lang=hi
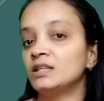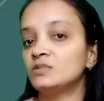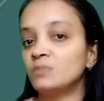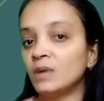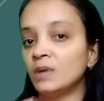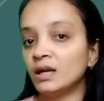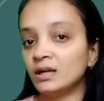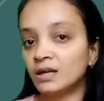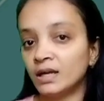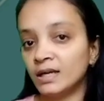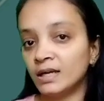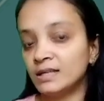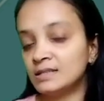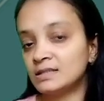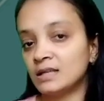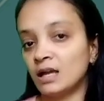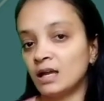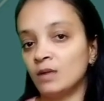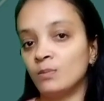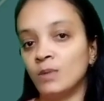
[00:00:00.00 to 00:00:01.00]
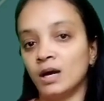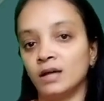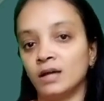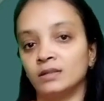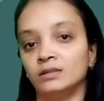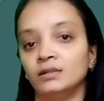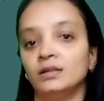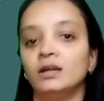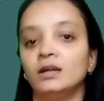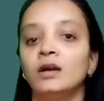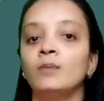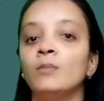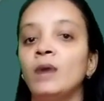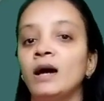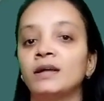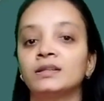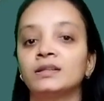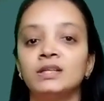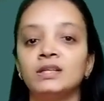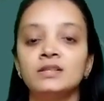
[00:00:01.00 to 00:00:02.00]
इस बार कई साल बाद
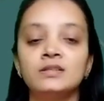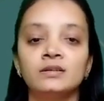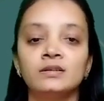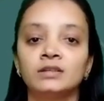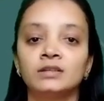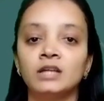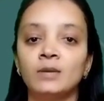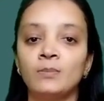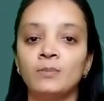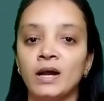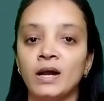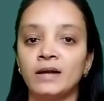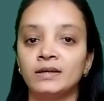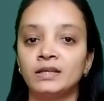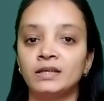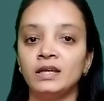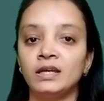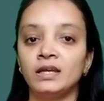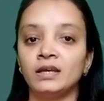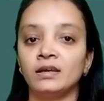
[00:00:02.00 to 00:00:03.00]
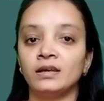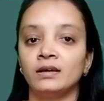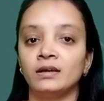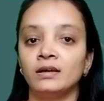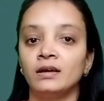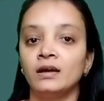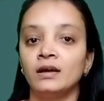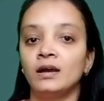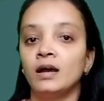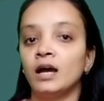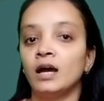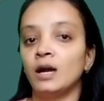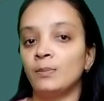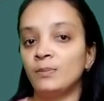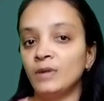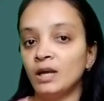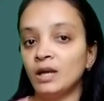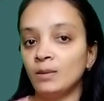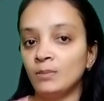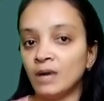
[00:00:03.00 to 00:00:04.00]
भारतीय जनता पार्टी ने
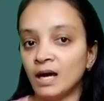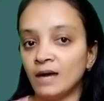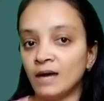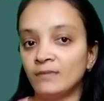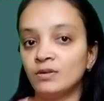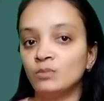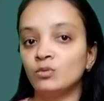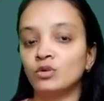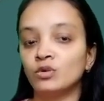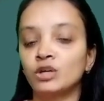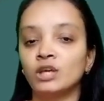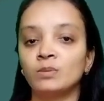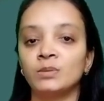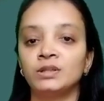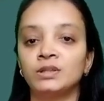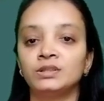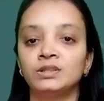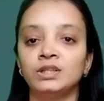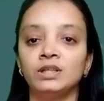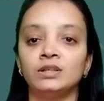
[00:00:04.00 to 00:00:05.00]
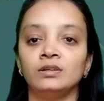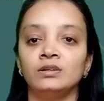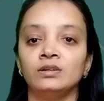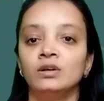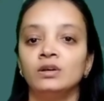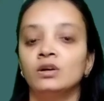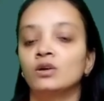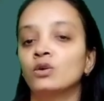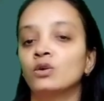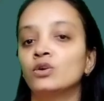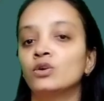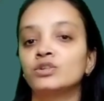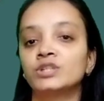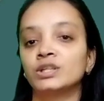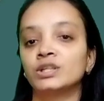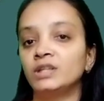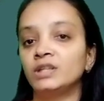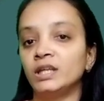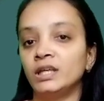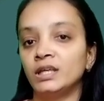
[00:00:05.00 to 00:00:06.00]
अपना भावी मुख्यमंत्री
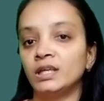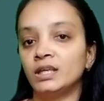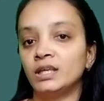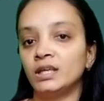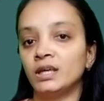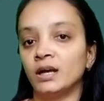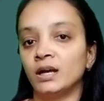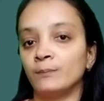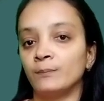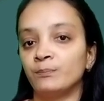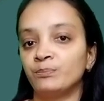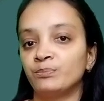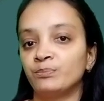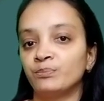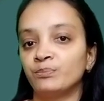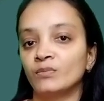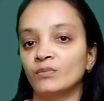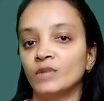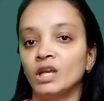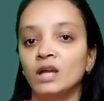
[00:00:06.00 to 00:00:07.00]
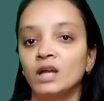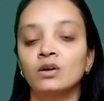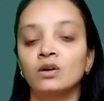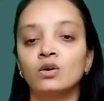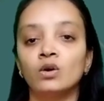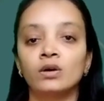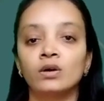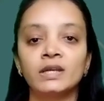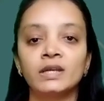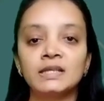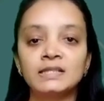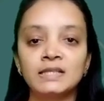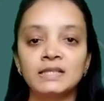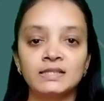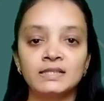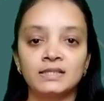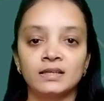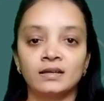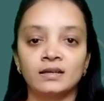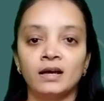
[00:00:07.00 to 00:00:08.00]
घोषित नहीं किया कांग्रेस
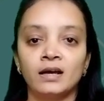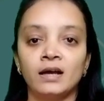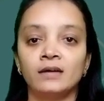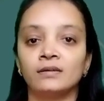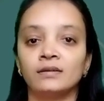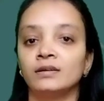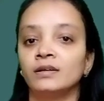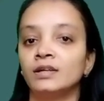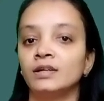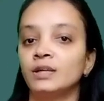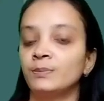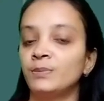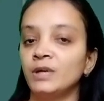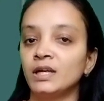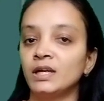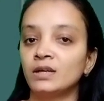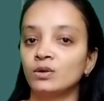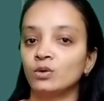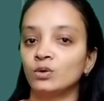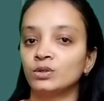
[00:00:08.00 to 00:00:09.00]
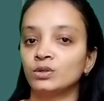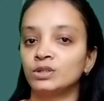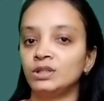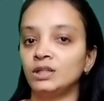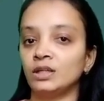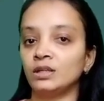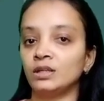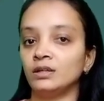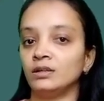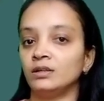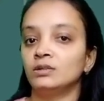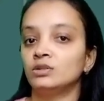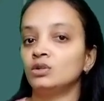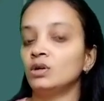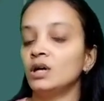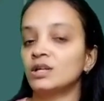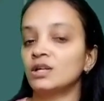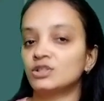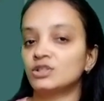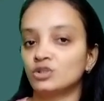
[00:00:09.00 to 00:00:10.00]
की सरकार रिपीट होती है
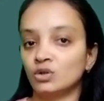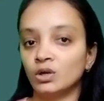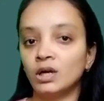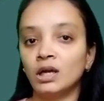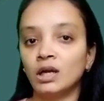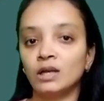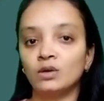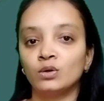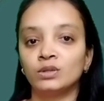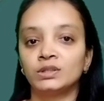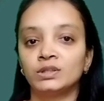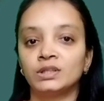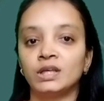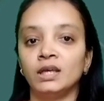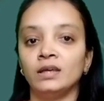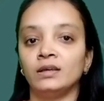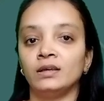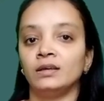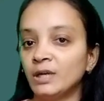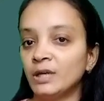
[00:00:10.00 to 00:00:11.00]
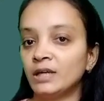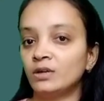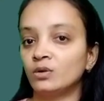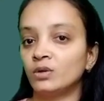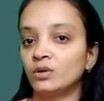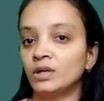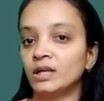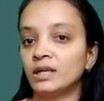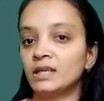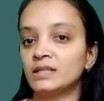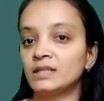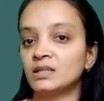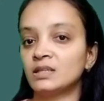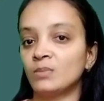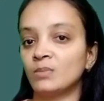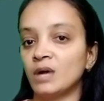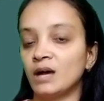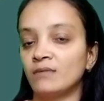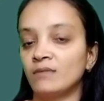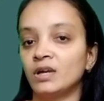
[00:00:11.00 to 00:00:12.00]
तो अशोक गहलोत के रिपीट होने की
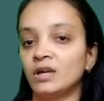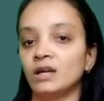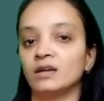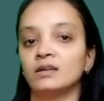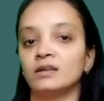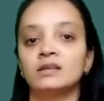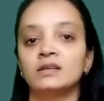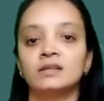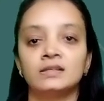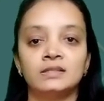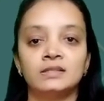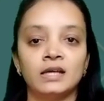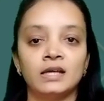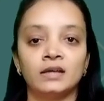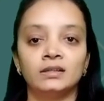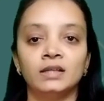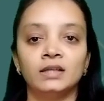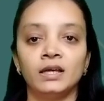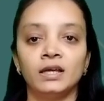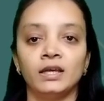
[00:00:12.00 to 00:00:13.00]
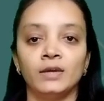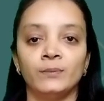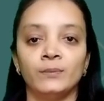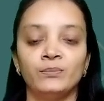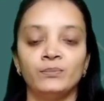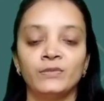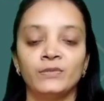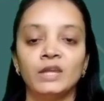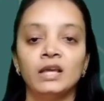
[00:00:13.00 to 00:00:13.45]
संभावना ज्यादा है